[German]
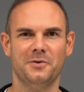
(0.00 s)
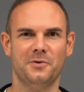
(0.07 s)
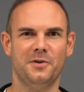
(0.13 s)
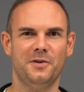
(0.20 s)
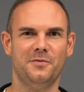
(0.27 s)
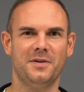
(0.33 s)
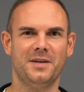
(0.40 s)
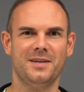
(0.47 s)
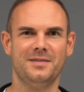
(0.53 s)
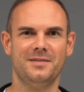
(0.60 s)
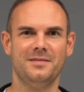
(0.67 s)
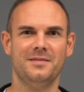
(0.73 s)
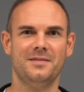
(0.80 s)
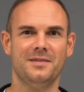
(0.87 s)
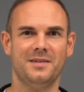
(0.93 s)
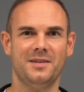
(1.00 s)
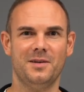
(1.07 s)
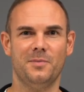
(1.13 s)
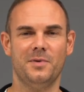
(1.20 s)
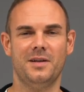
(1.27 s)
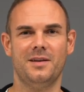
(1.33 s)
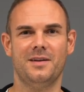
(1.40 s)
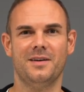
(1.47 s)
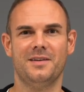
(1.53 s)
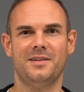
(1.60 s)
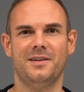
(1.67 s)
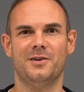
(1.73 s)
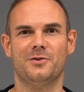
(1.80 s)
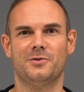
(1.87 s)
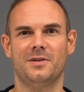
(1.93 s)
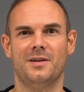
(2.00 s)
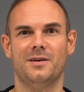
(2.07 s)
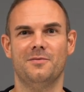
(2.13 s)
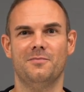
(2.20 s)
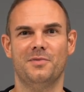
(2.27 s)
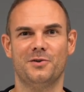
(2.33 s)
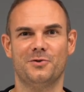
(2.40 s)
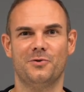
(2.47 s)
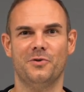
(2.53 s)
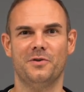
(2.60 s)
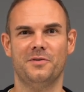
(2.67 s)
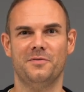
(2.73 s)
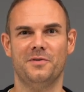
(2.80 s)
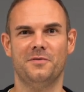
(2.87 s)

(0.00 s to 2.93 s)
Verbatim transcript: und nicht vergessen, immer den gleichen Hersteller bei Schläuchen